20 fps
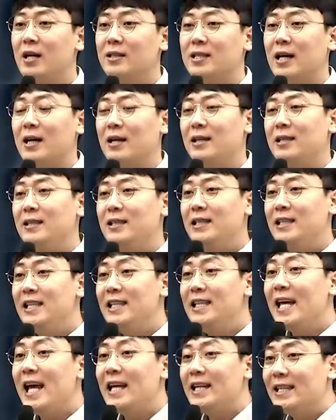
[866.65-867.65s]
자,
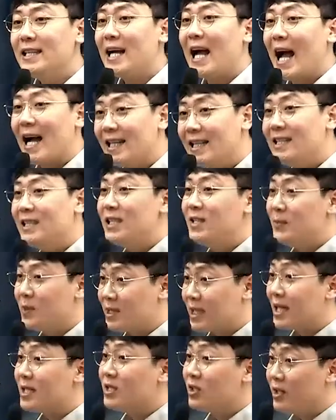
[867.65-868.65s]
이해는 강의
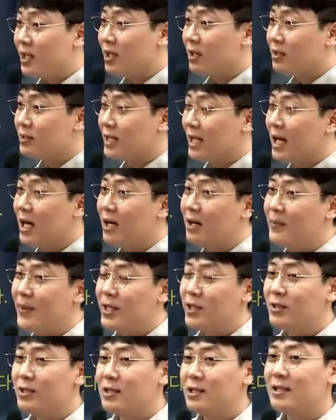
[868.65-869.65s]
들으면서 하는 거예요. 제가
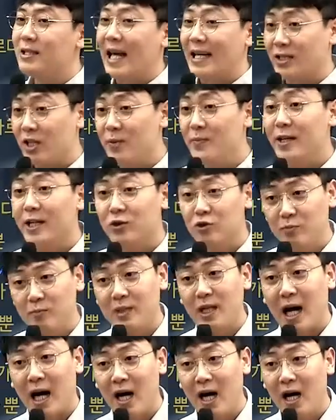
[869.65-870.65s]
배경 지식 다 설명해 줍니다.